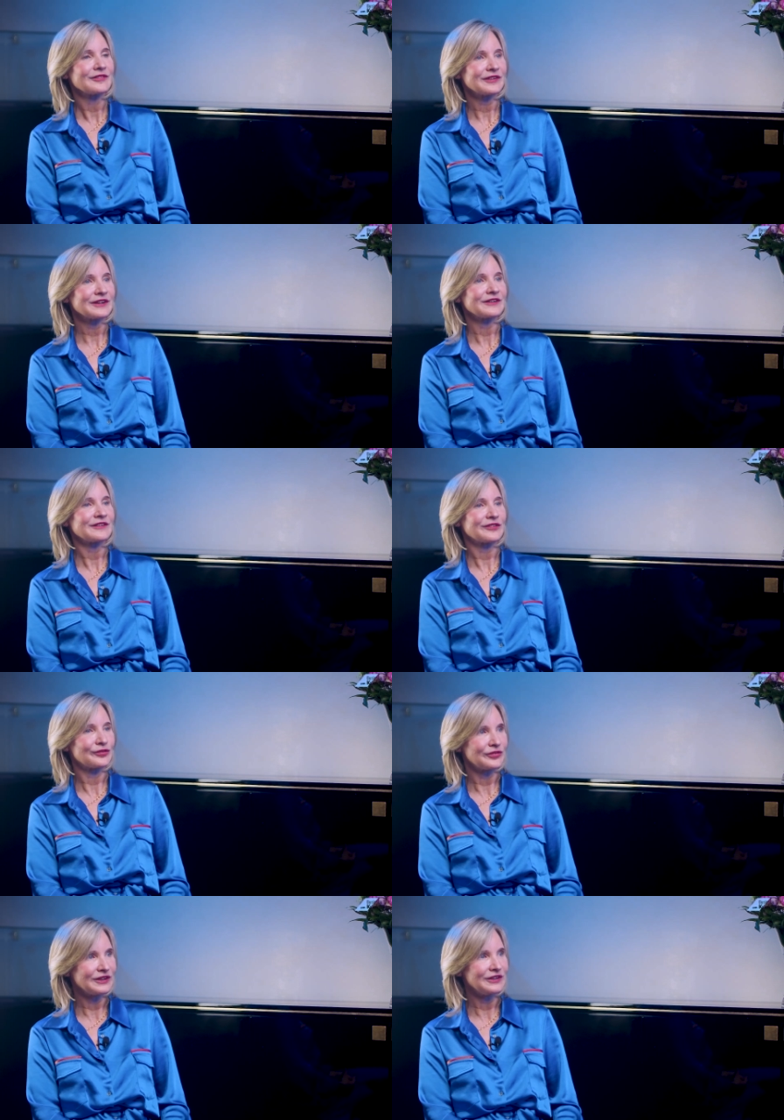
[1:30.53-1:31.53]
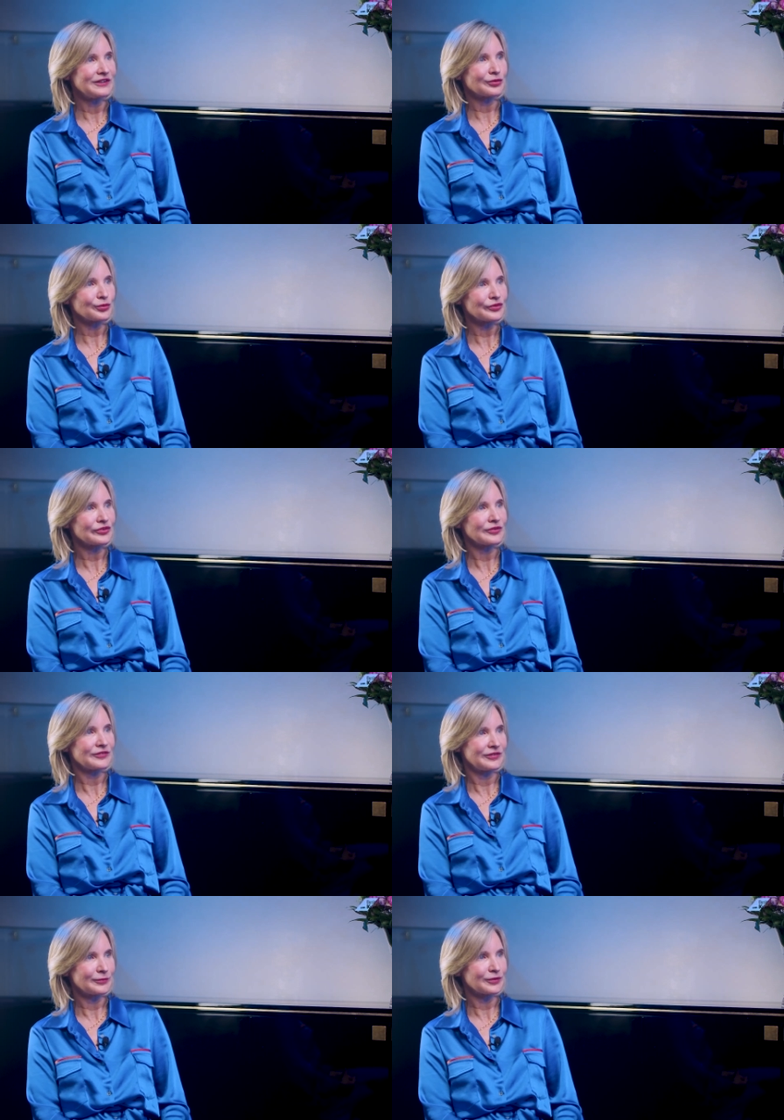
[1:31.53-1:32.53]
wenn zu wenig
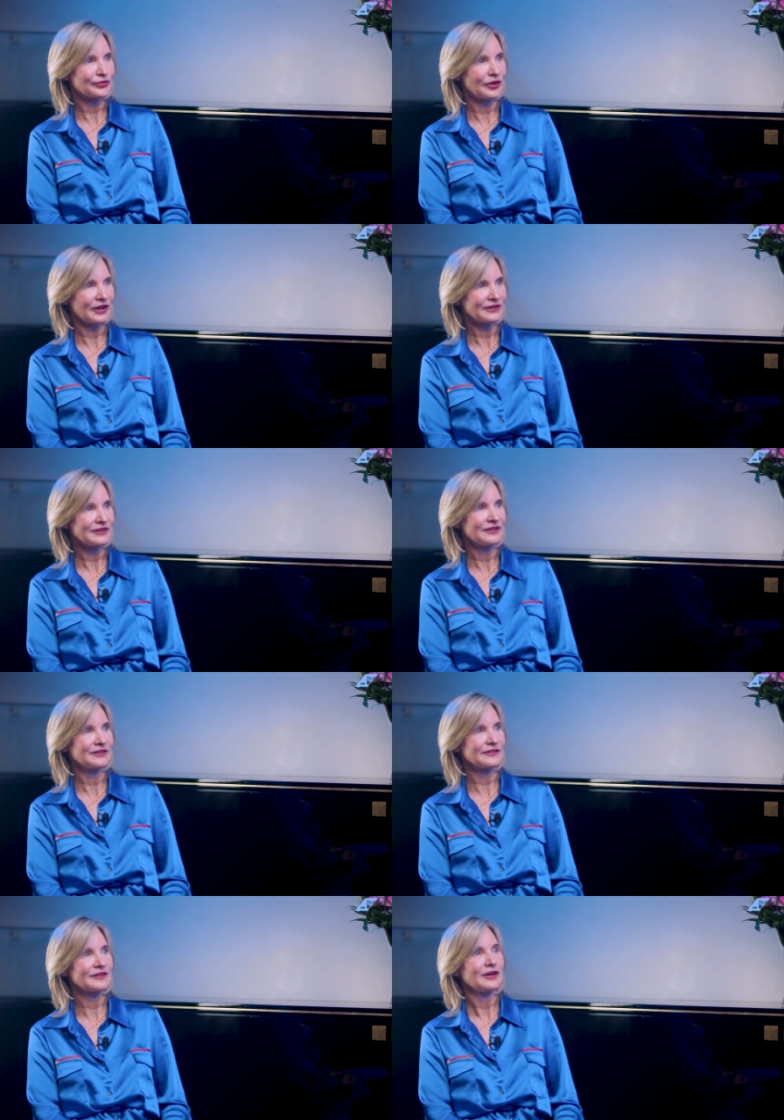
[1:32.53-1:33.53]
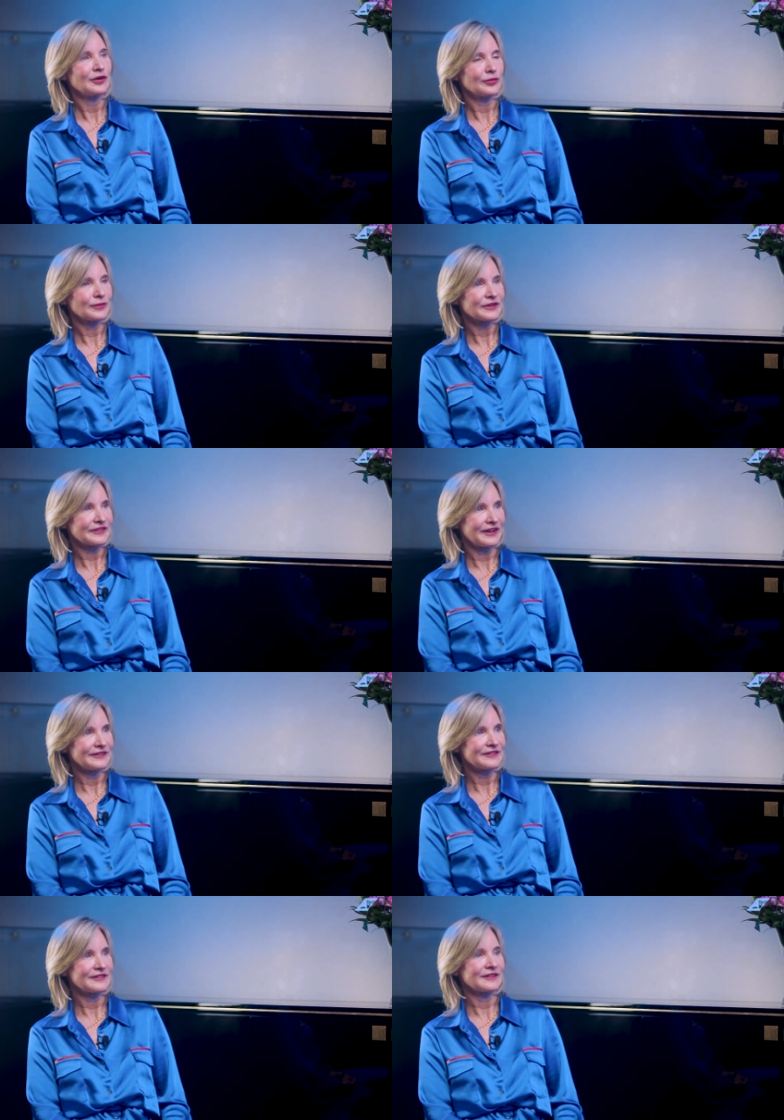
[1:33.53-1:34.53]
Drüsengewebe vorhanden ist, um das
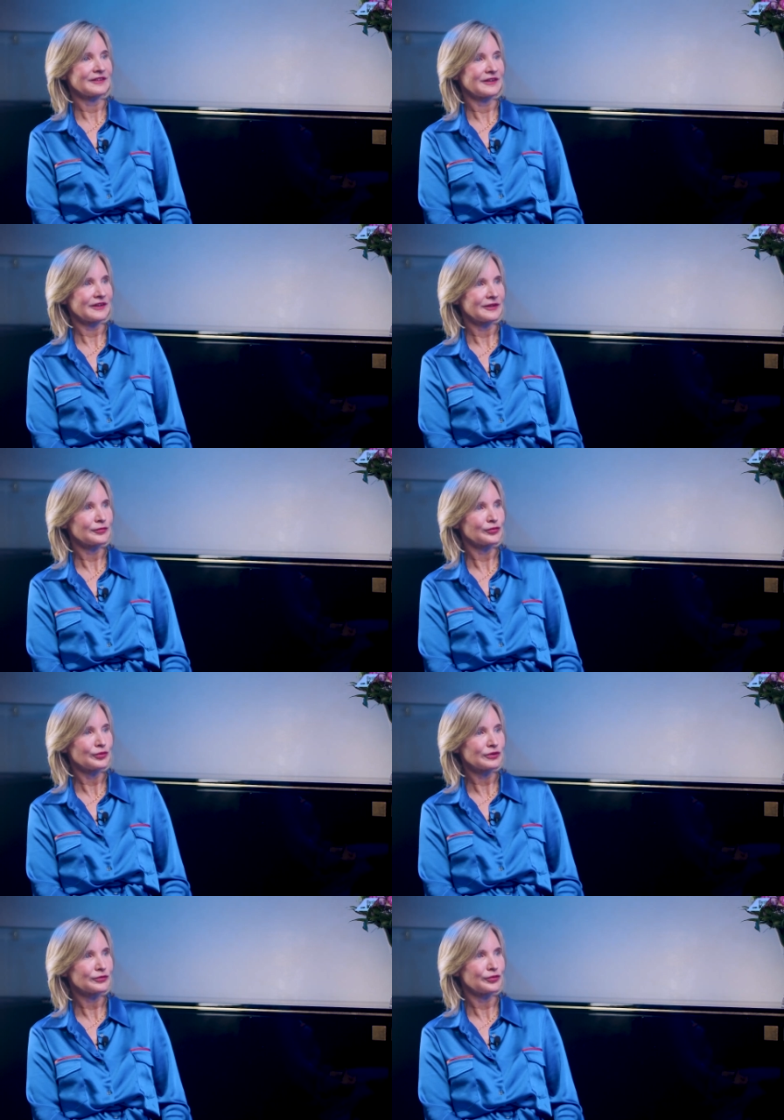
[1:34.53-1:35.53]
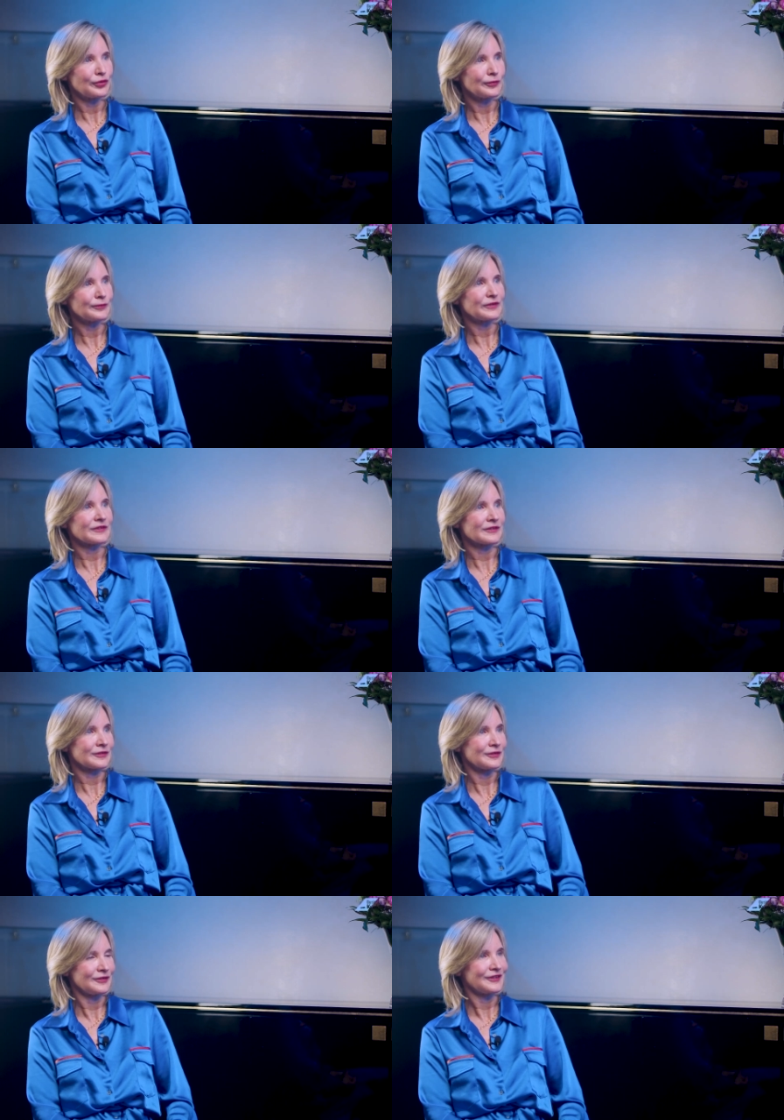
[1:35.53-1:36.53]
Ganze in eine
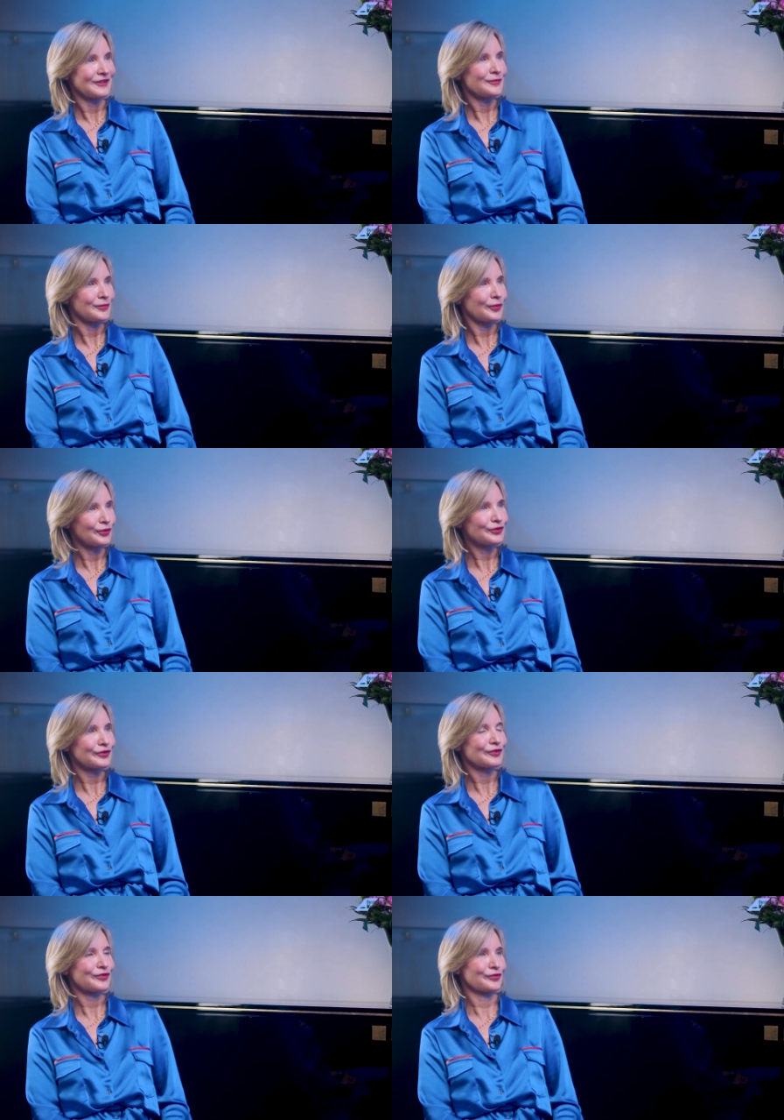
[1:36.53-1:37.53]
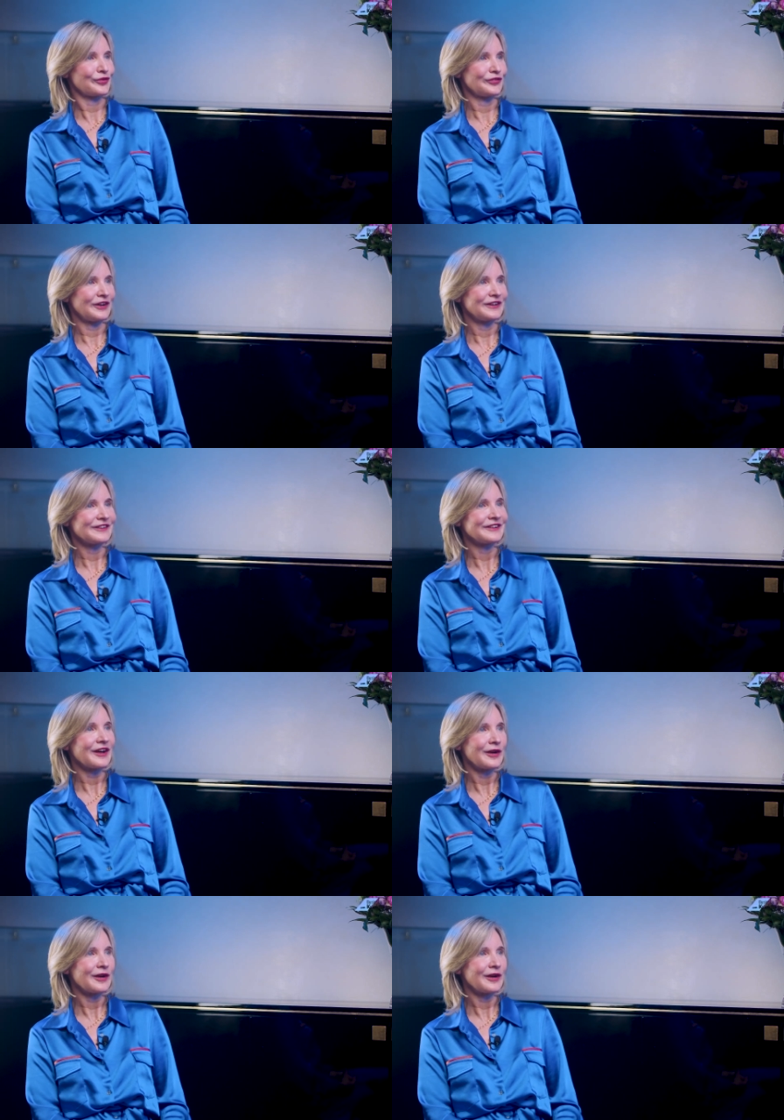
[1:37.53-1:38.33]
wohlgeformte Brust zu verwandeln.